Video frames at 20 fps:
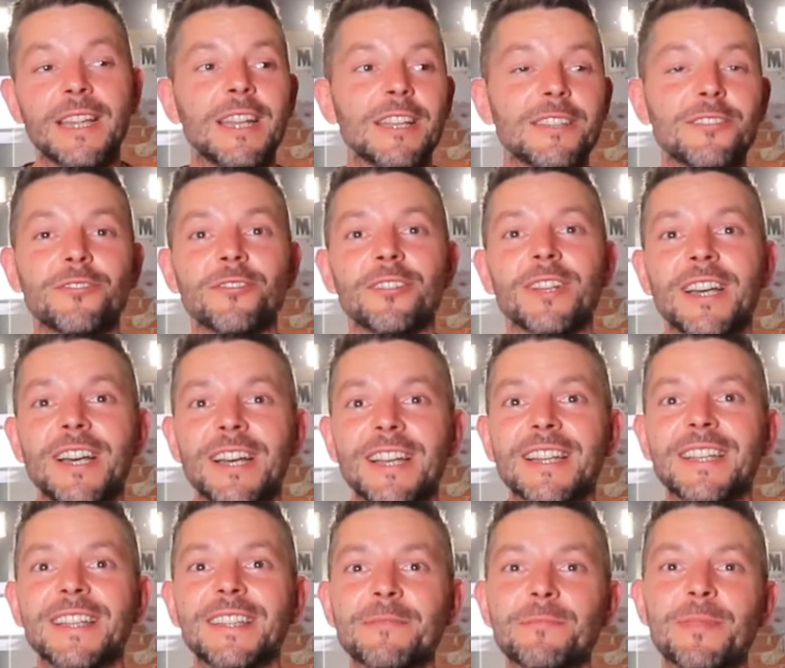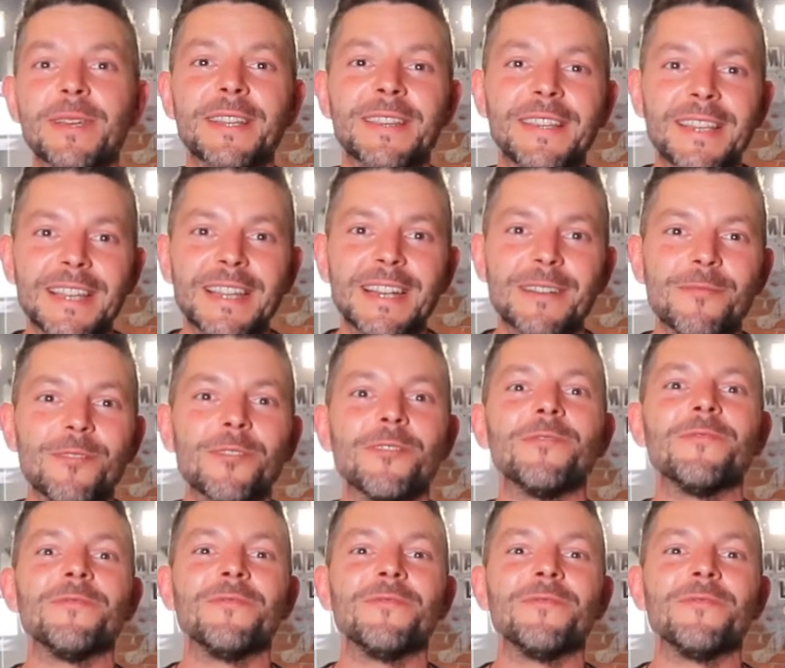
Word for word: Nazionale per Teramo